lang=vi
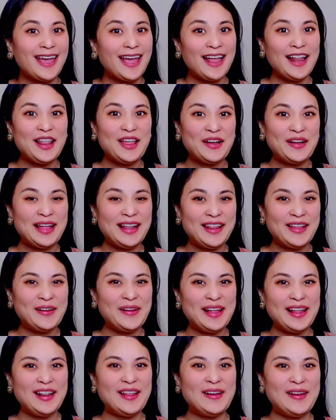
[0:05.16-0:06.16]
hello hello
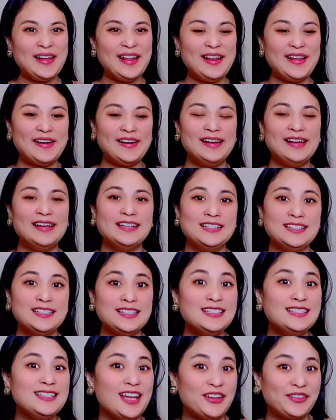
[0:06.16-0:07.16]
hello hello
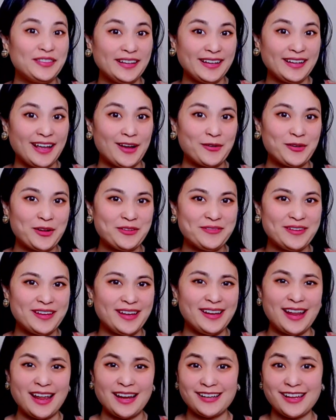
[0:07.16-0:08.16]
xin chào tất cả quý
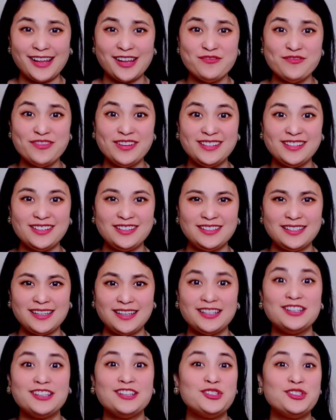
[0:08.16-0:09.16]
vị đang đến với chương
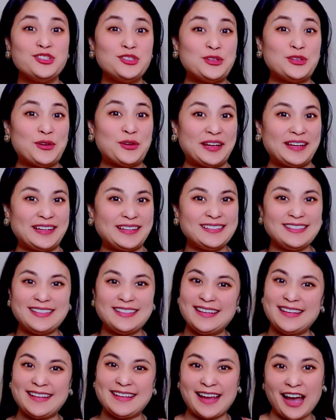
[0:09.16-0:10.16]
trình chuyện
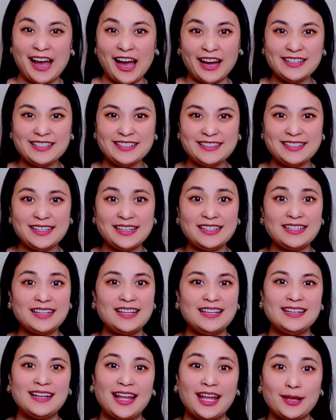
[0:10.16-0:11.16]
gì hot trên
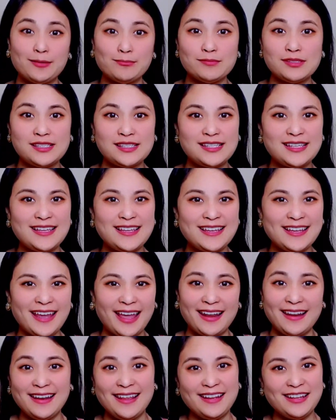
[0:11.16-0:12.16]
kênh MC
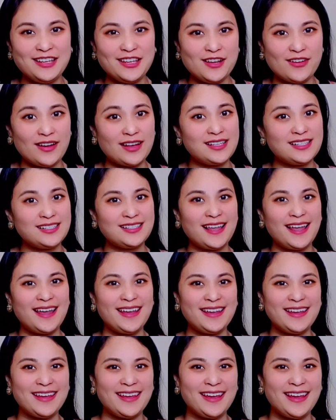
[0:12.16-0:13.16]
Khánh Linh USA
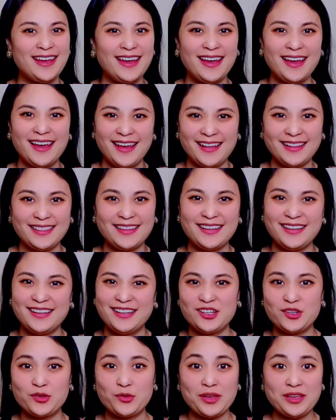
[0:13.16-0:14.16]

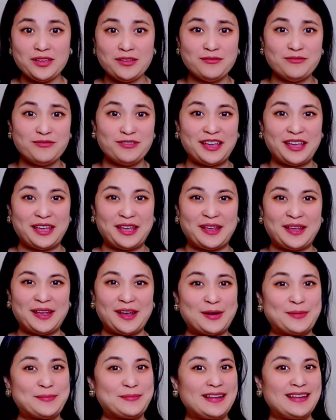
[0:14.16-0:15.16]
Thưa quý vị,
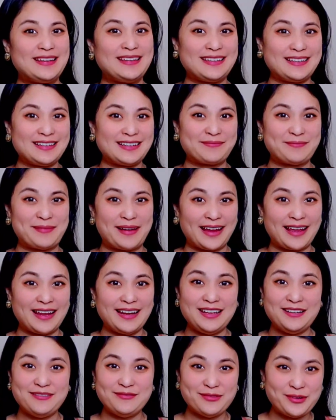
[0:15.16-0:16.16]
hôm nay nhìn mặt
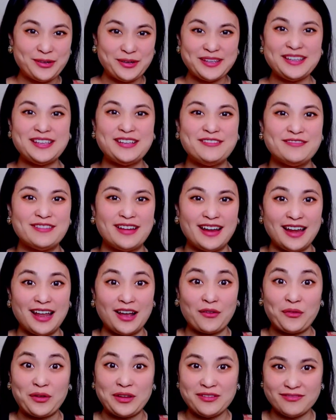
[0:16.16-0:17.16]
Khánh Linh vui như vậy là
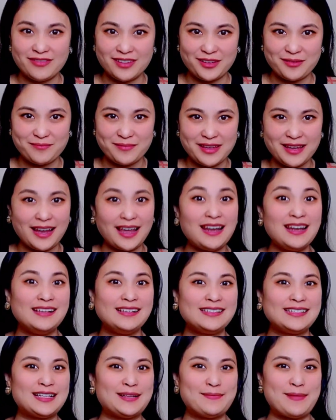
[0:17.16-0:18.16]
quý vị biết Khánh
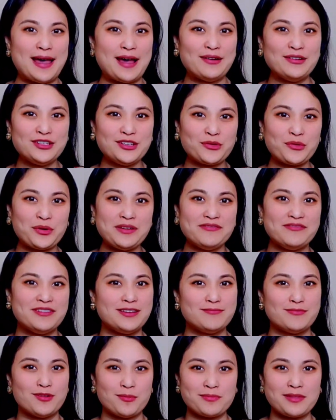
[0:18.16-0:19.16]
Linh sẽ báo cho quý
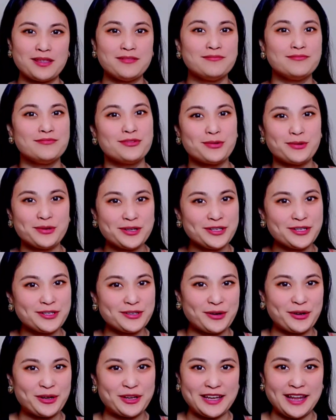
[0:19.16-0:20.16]
vị một tin vui
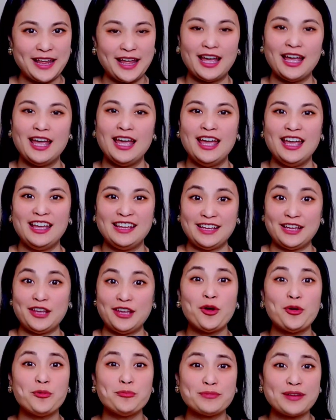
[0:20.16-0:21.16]
rồi nè. Ngày
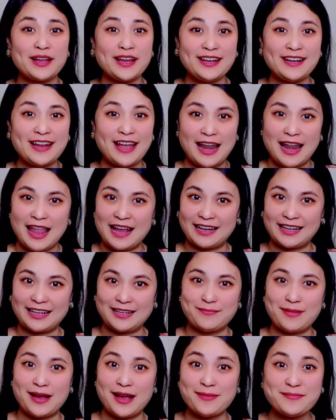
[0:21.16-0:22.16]
hôm nay đã là
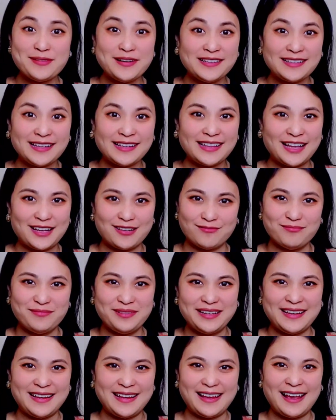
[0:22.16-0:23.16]
ngày 30 tới tháng
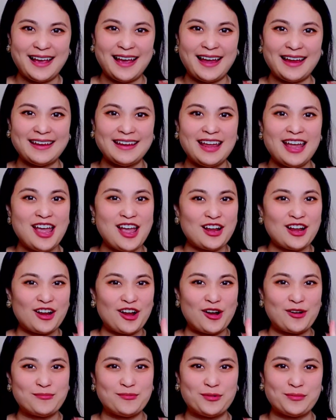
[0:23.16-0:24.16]
12,
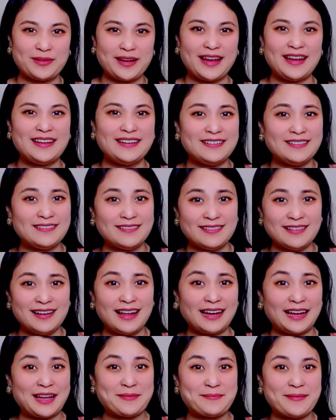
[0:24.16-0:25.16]
còn một ngày nữa
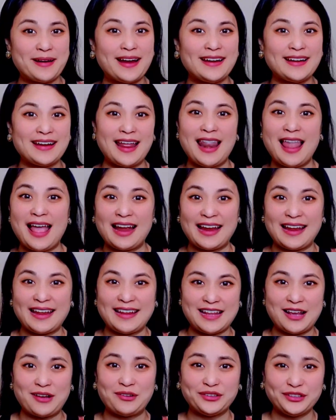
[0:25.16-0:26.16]
là ngày mai đã là
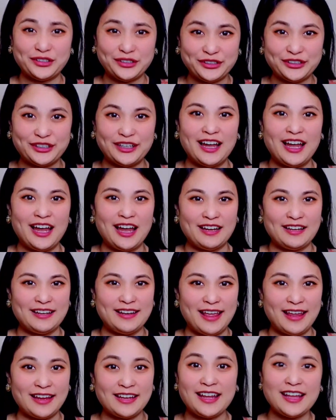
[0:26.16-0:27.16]
ngày giao thừa
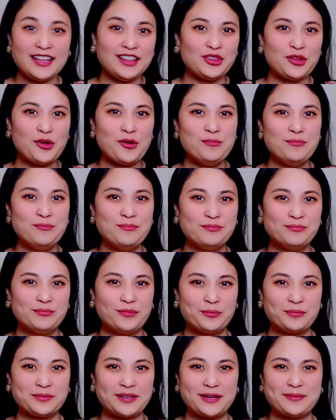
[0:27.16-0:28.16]
để kết thúc
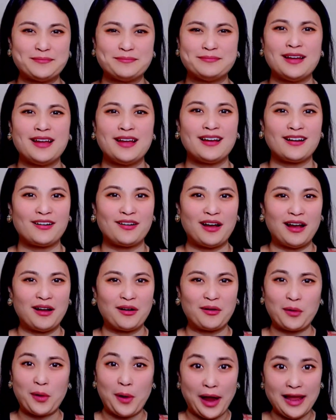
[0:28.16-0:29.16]
một năm
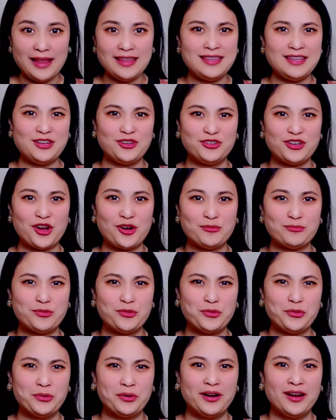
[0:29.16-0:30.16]
uh, quá nhiều đau
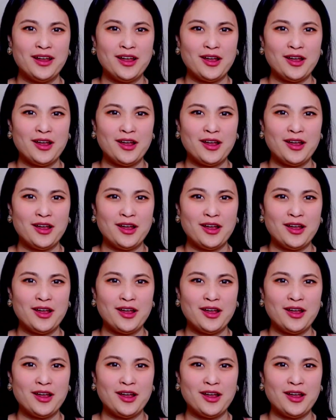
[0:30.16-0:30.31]
buồn